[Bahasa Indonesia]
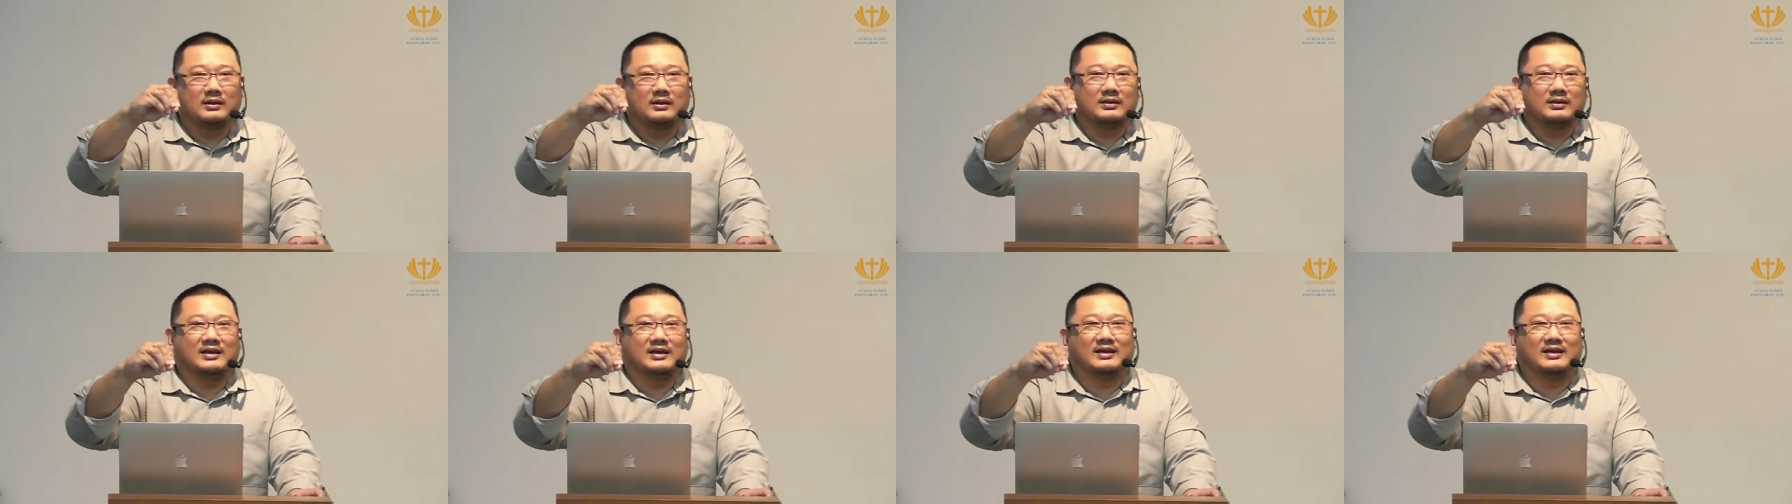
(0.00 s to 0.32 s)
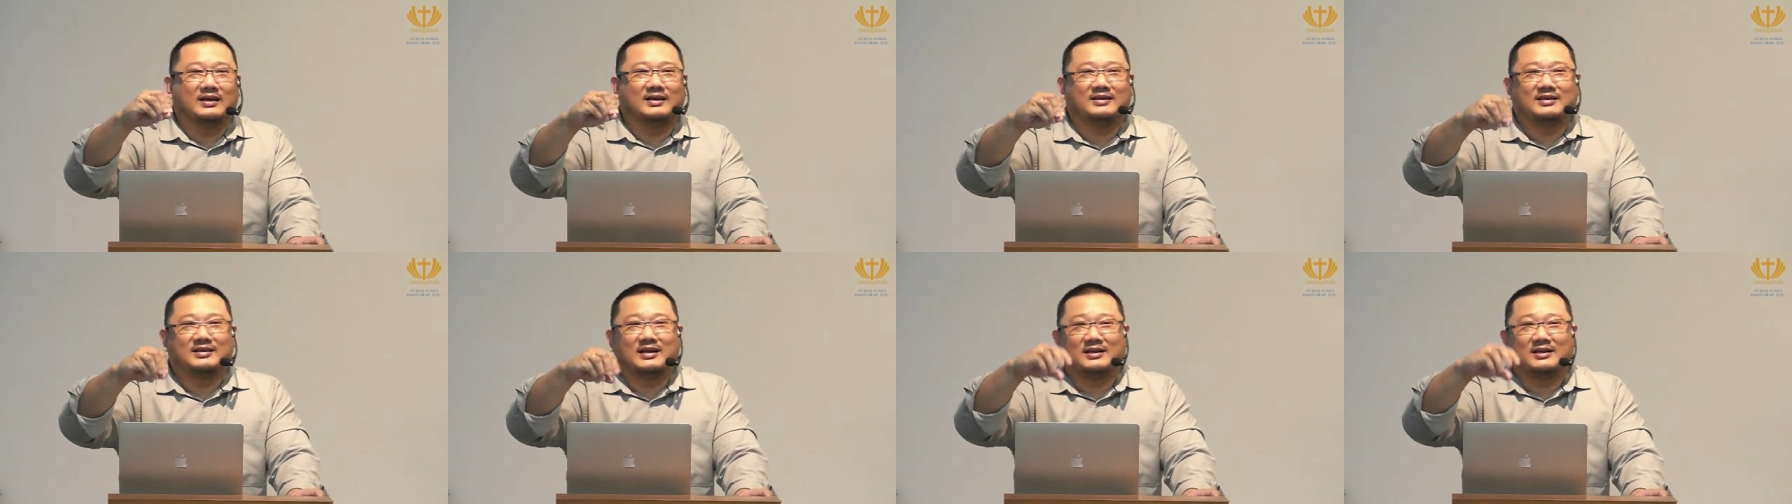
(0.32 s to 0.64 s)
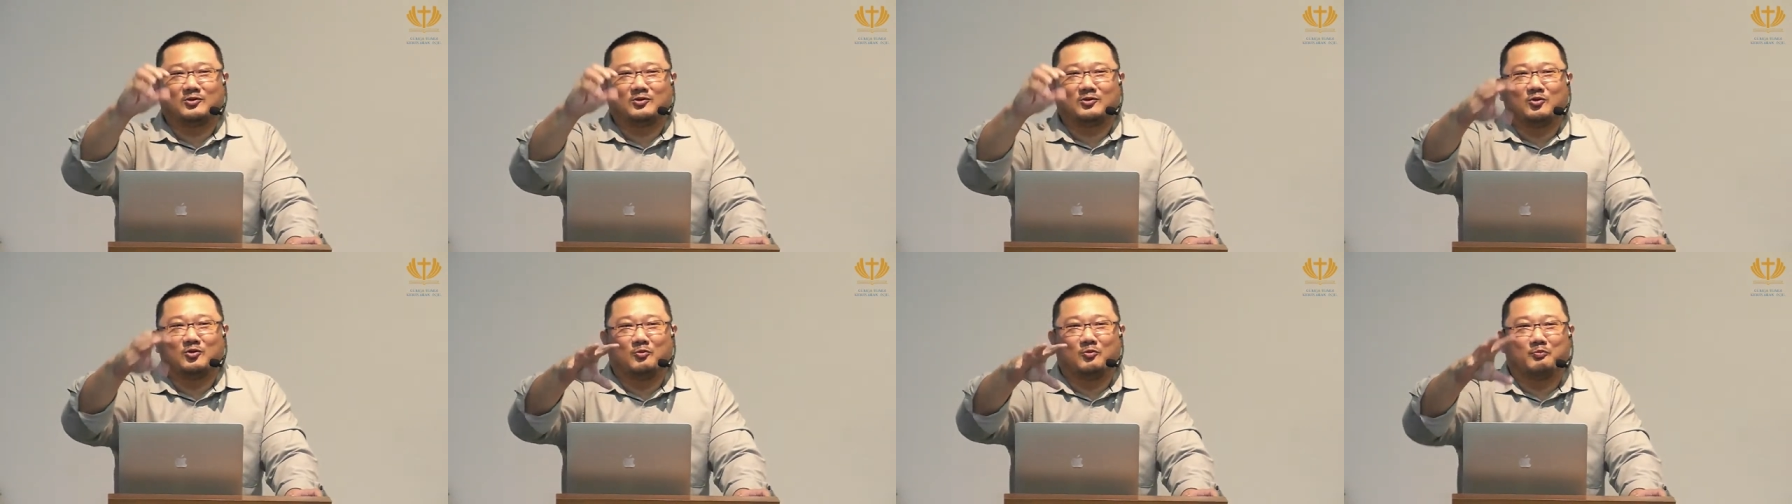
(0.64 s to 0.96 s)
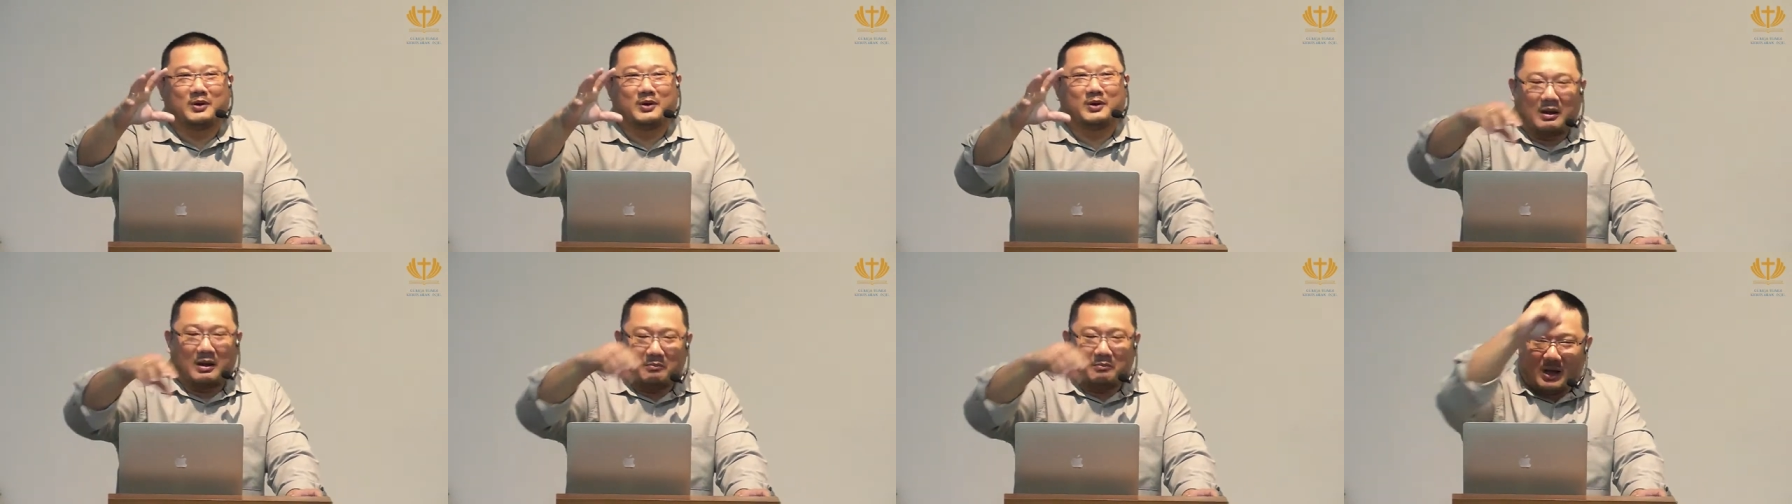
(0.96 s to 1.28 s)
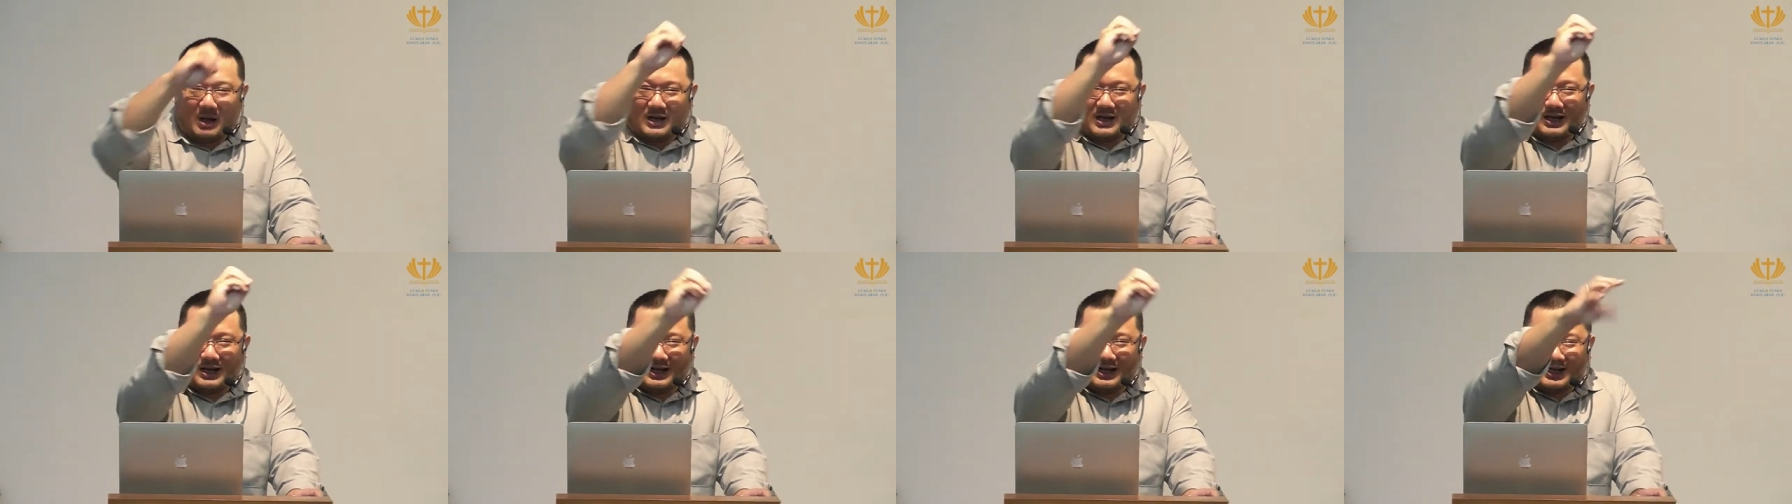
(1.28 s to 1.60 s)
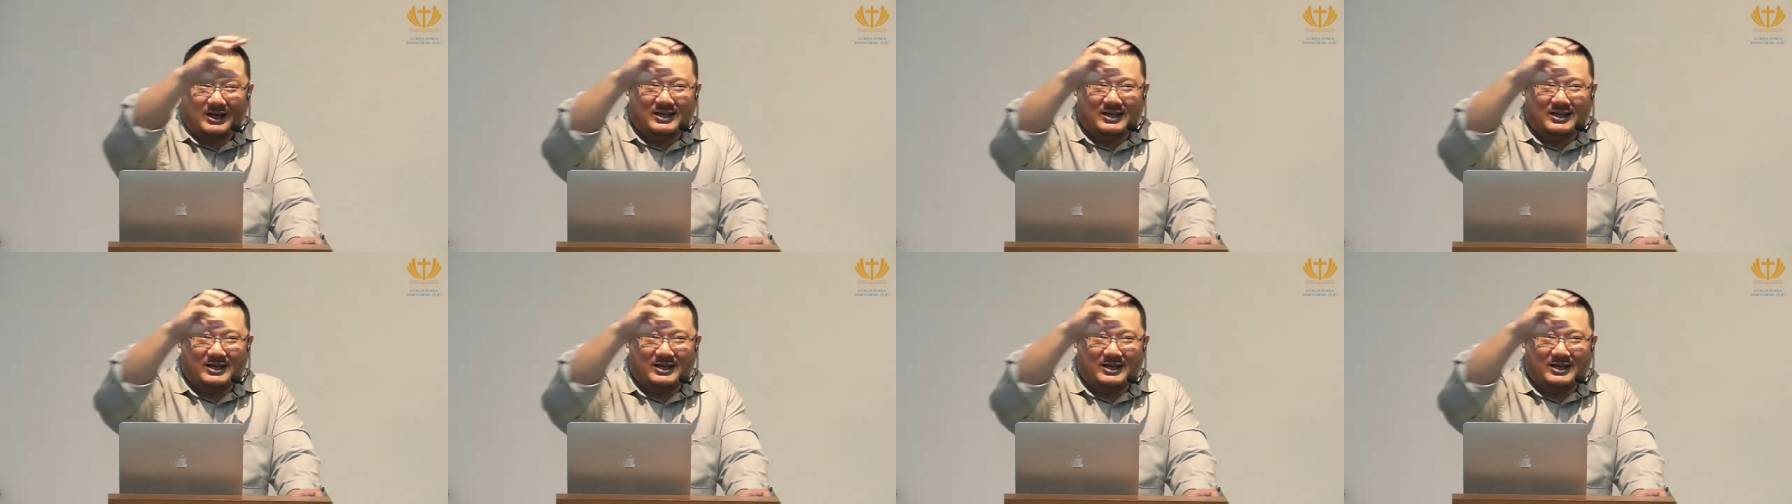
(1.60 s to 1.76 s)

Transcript: Ya, yang satu berdampak kekal,